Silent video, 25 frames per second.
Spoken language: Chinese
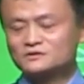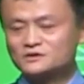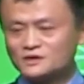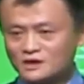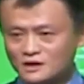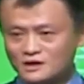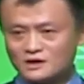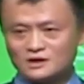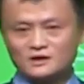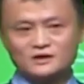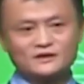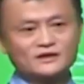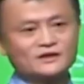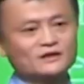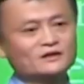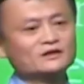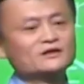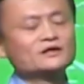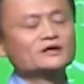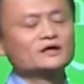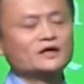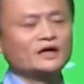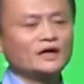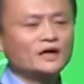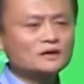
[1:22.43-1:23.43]
第二个
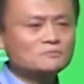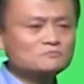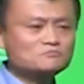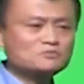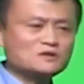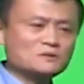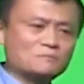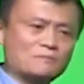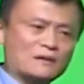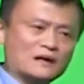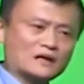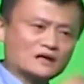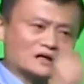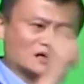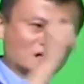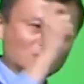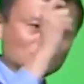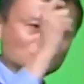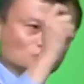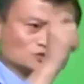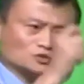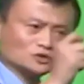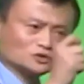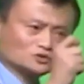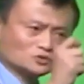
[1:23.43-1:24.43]
呢，NBA 把
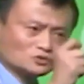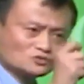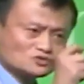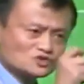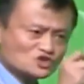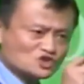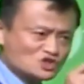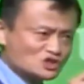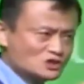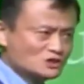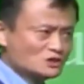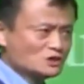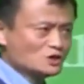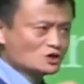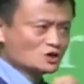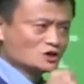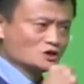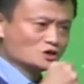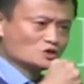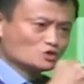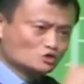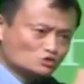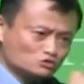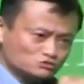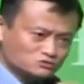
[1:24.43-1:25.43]
很多东西
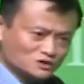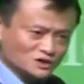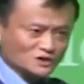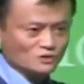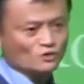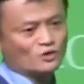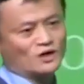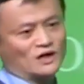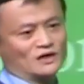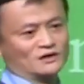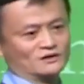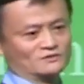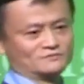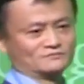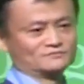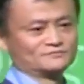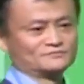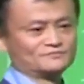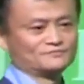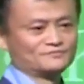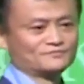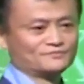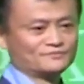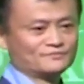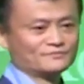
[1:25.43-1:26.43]
给固定化了。
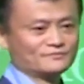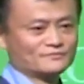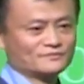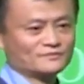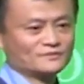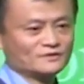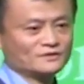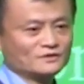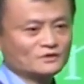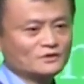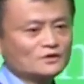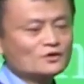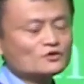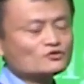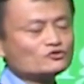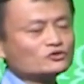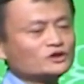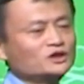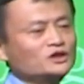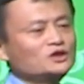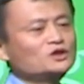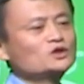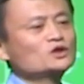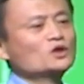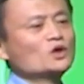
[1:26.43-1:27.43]

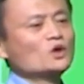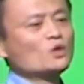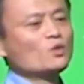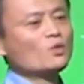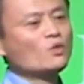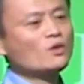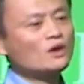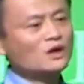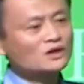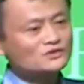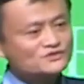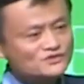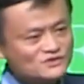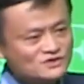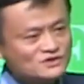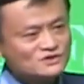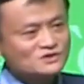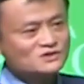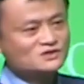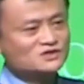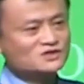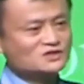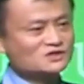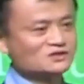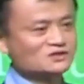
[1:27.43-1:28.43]
所以我自